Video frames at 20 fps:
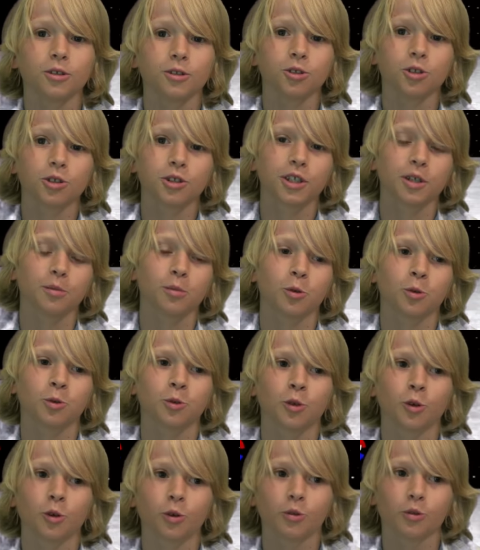Je sais,
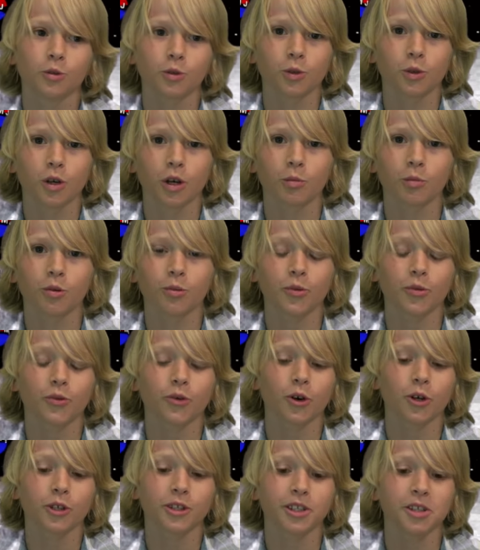monsieur, vous aurez beau me
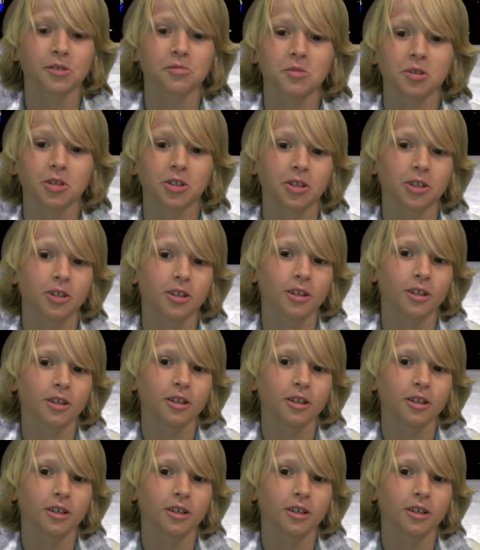forcer, mais